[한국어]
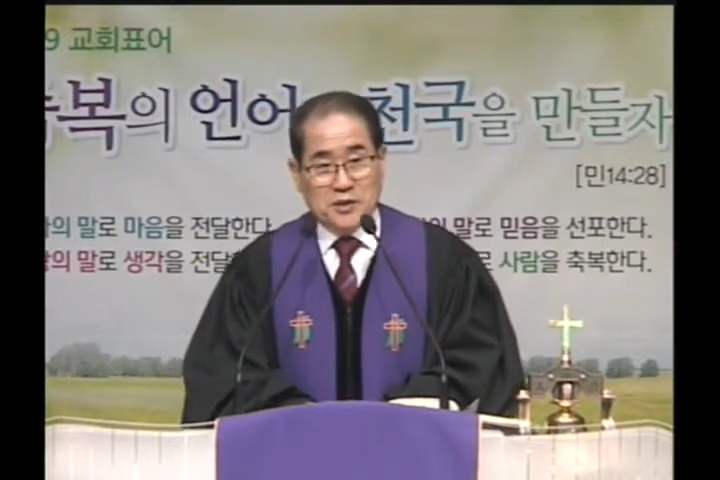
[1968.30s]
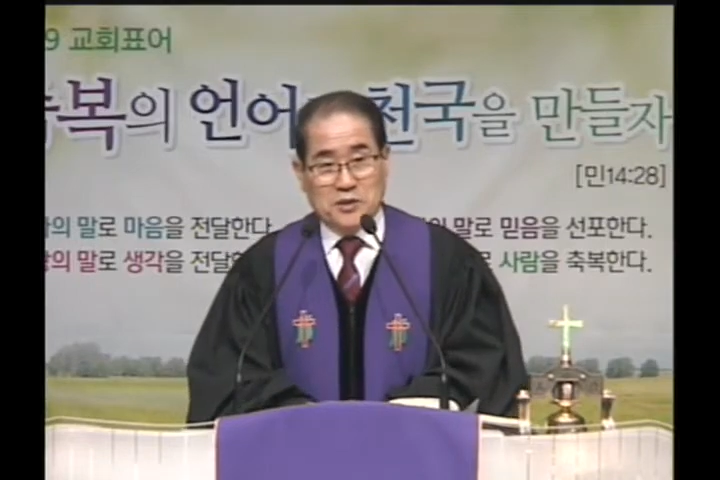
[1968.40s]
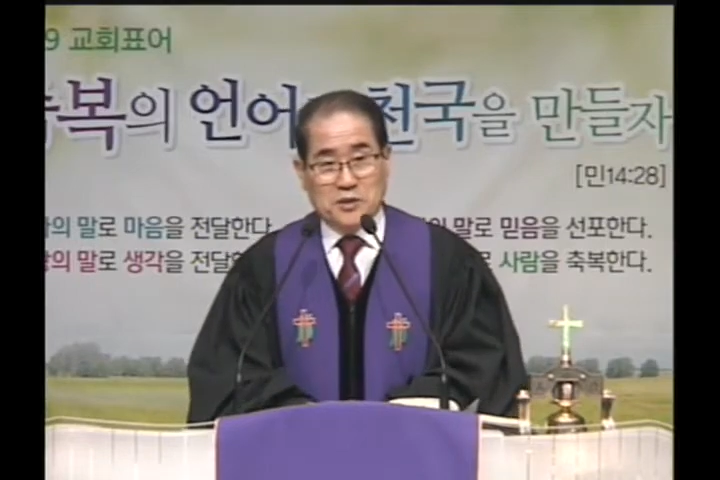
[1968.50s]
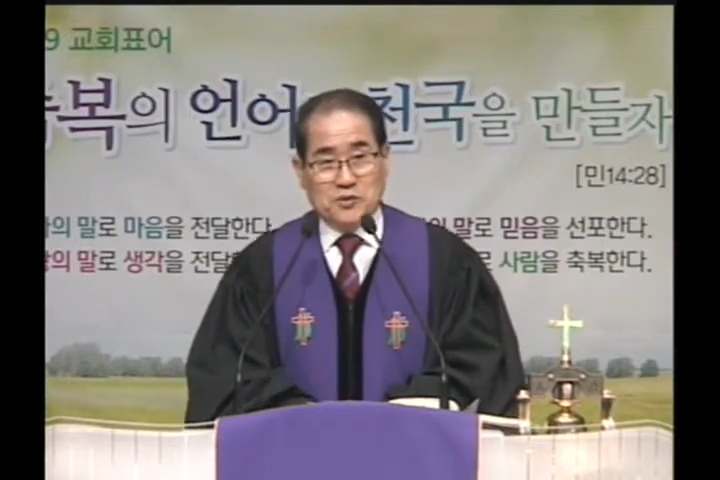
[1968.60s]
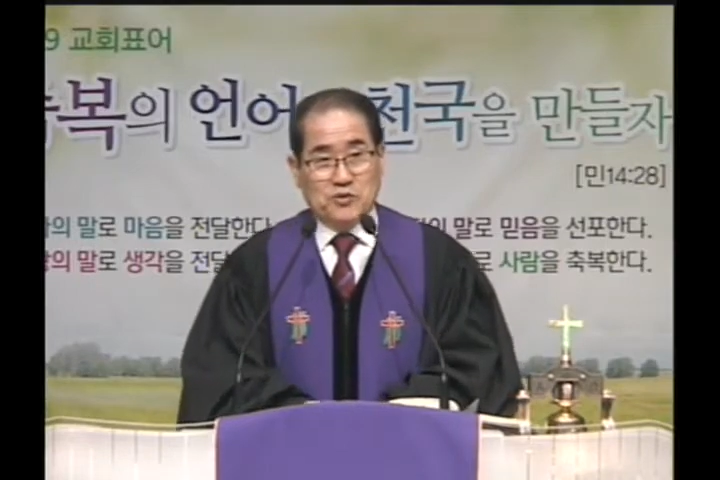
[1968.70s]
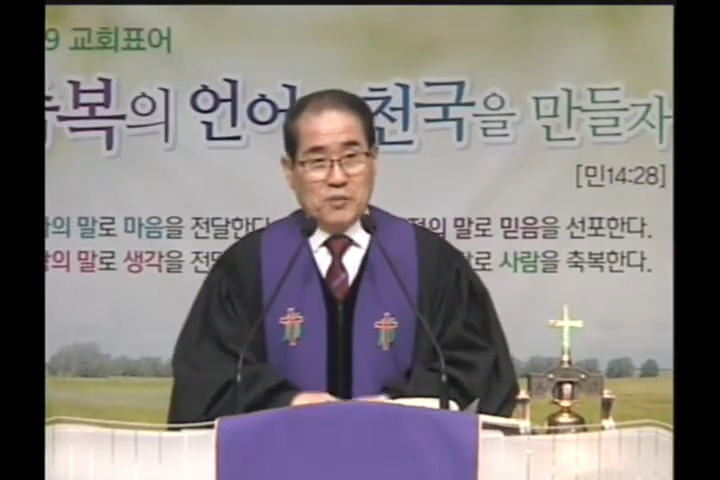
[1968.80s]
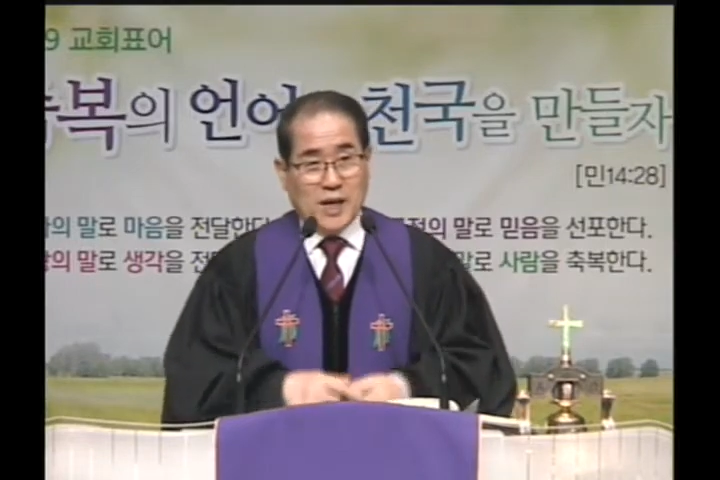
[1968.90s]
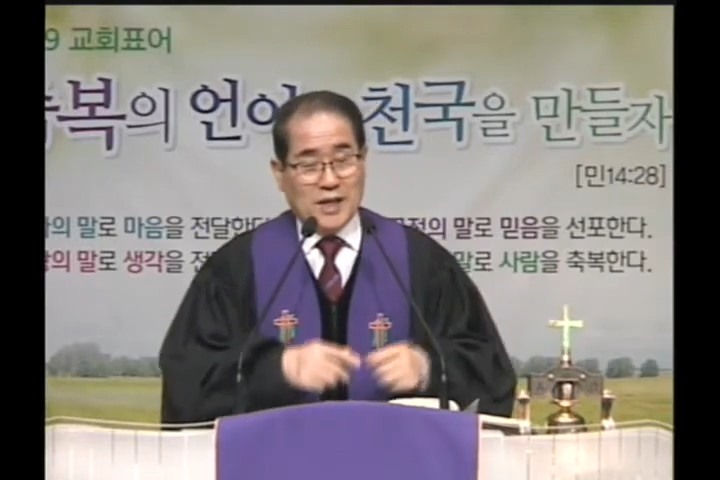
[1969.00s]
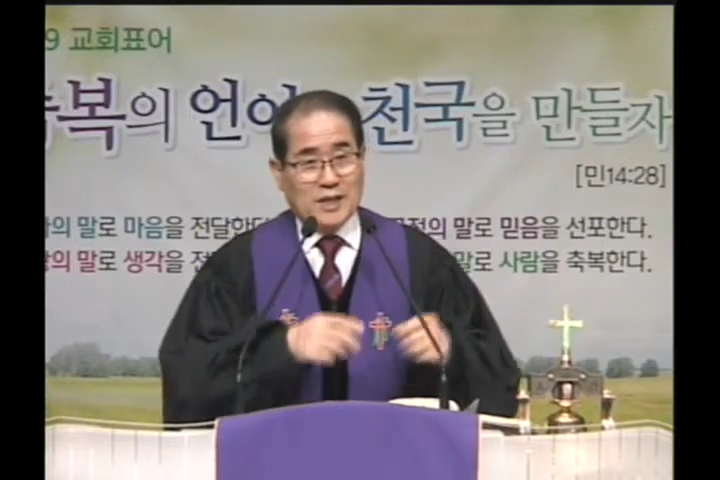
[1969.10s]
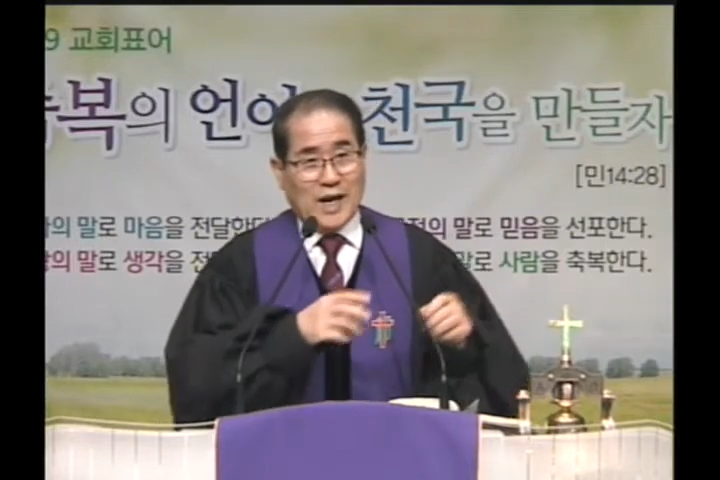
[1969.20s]
그
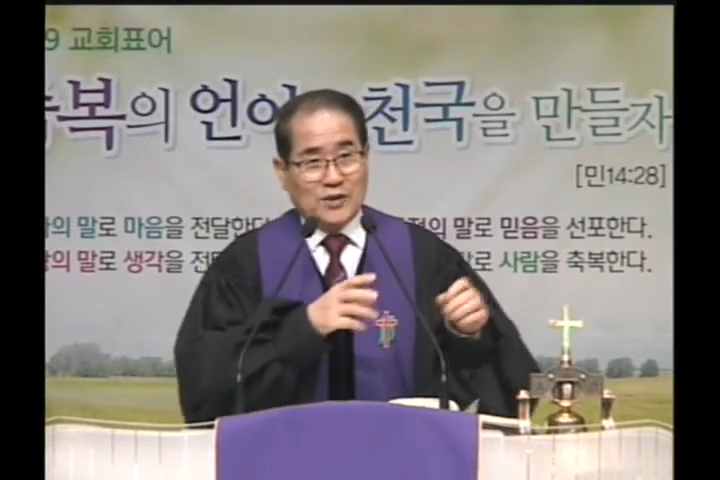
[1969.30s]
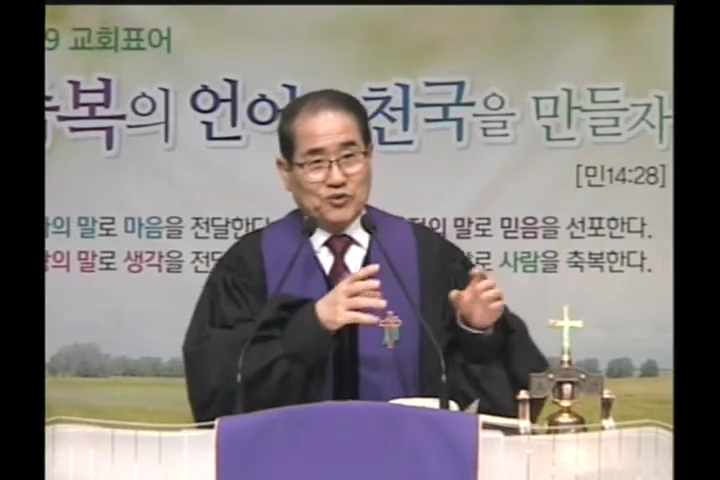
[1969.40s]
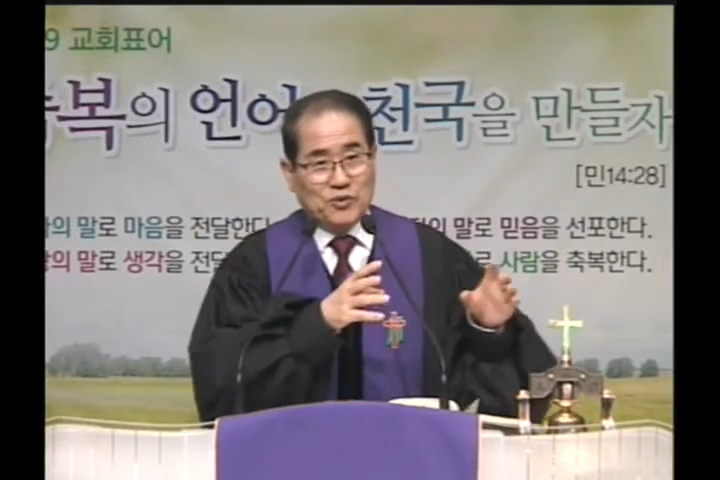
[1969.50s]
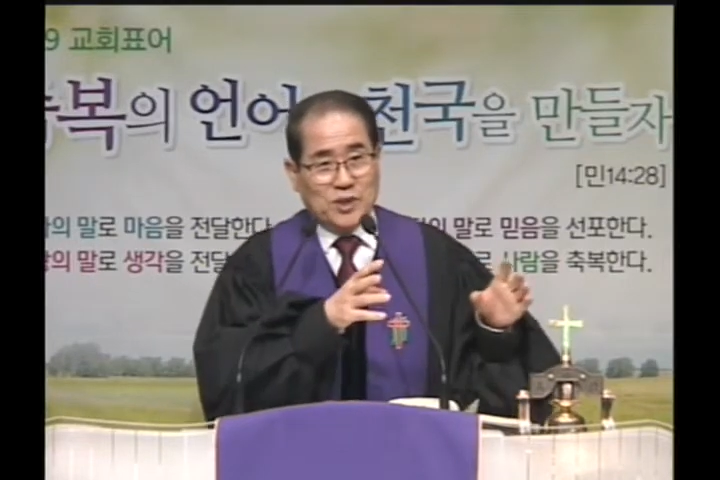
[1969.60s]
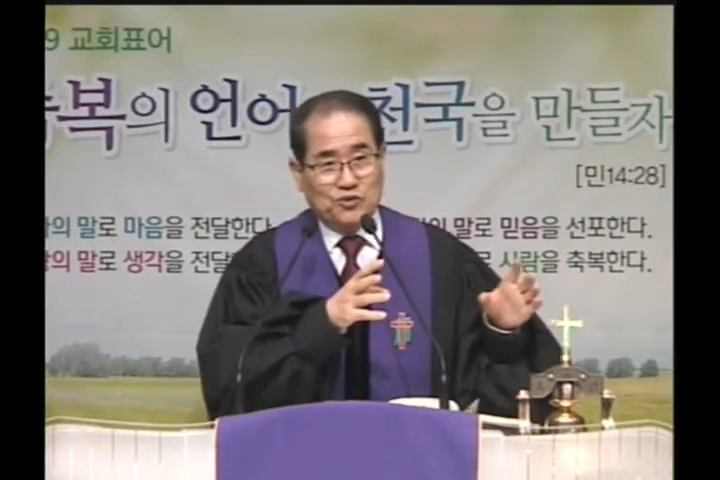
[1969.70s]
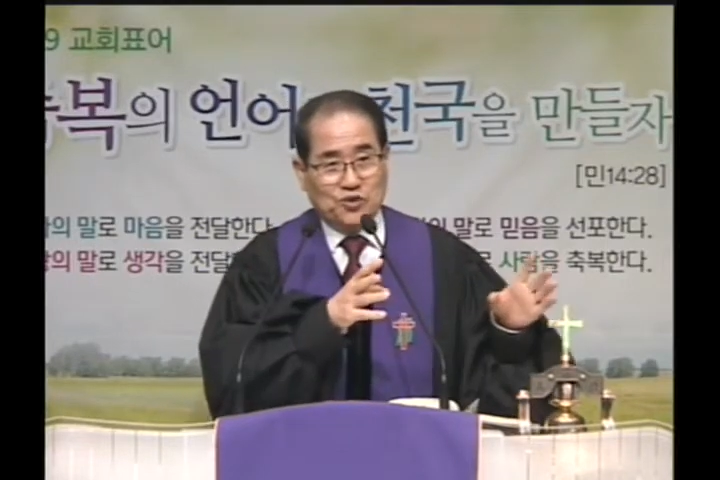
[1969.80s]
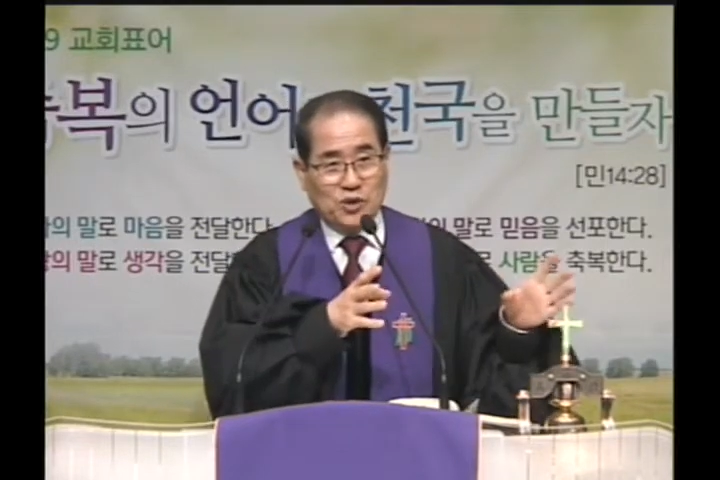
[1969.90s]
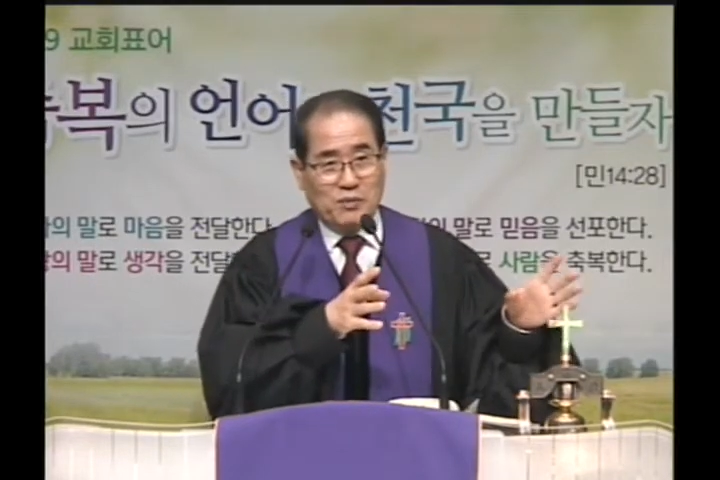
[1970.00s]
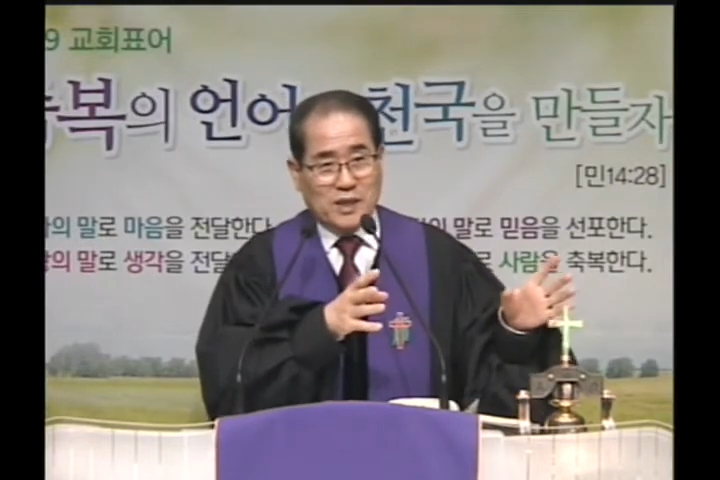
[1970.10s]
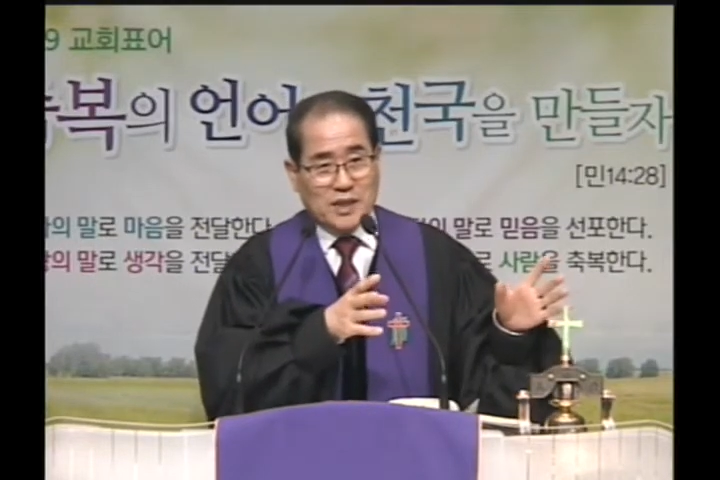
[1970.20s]
유명한 가수들이
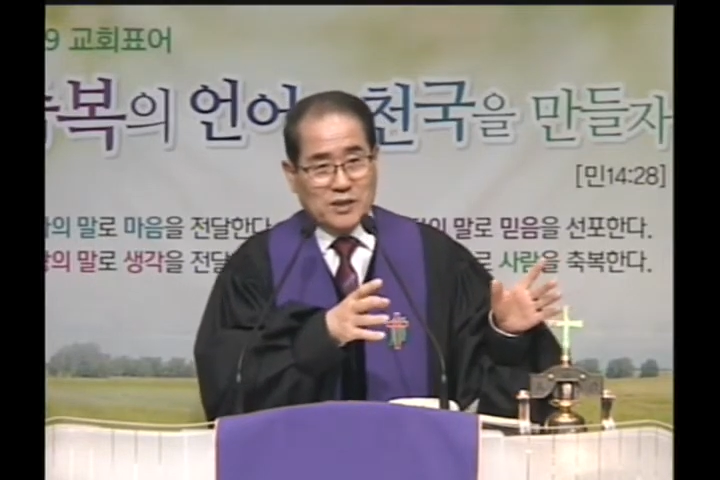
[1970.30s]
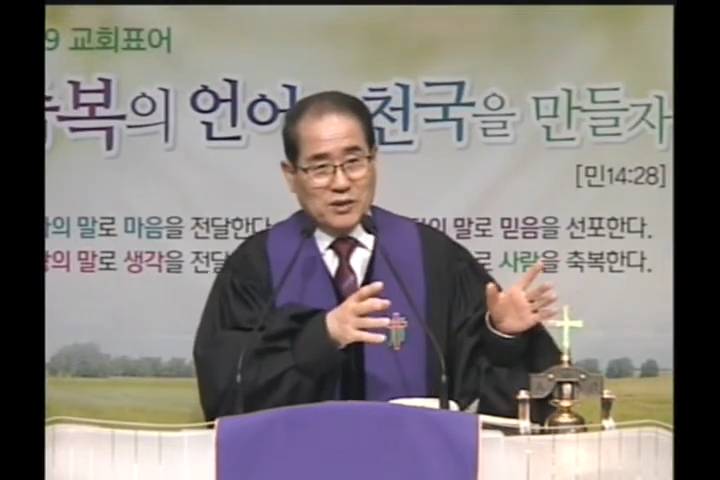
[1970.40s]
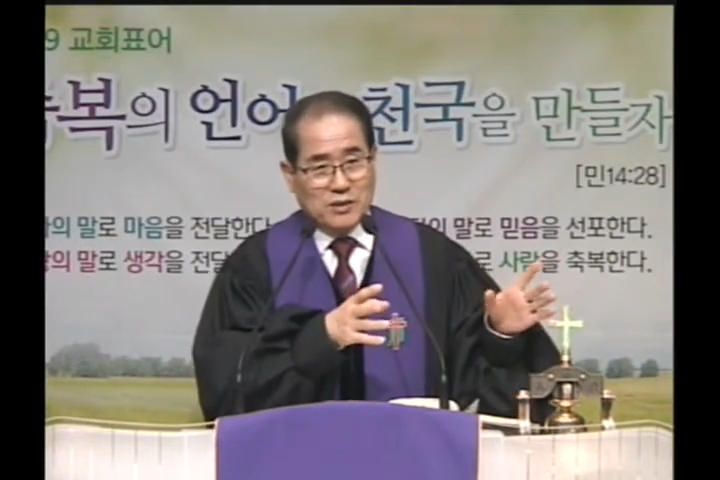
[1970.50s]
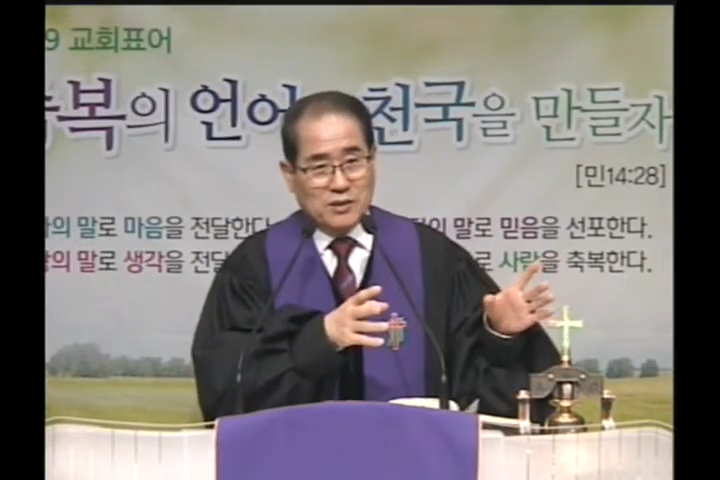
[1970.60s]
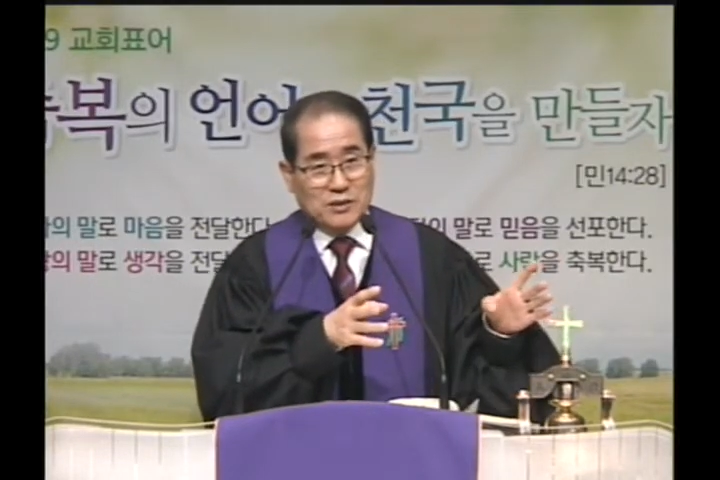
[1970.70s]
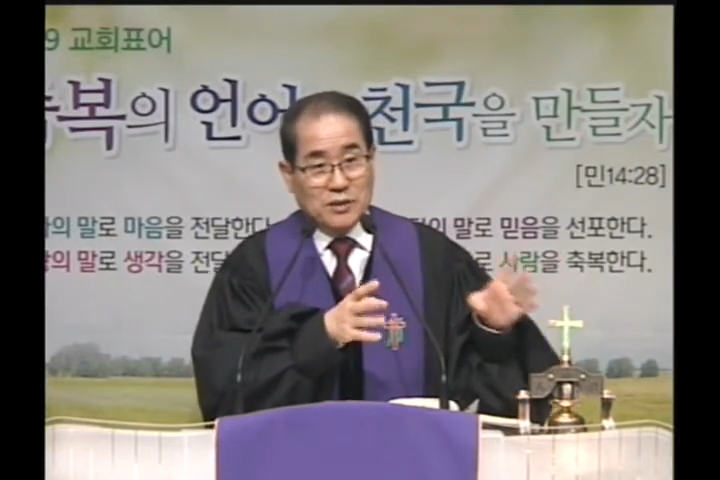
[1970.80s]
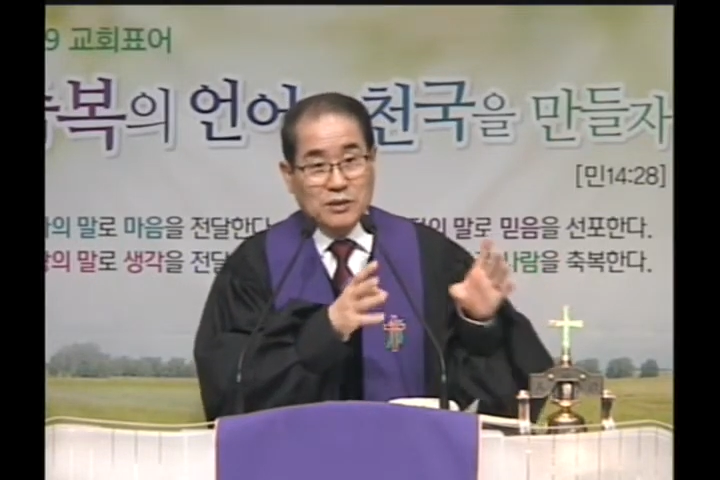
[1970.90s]
출입했다던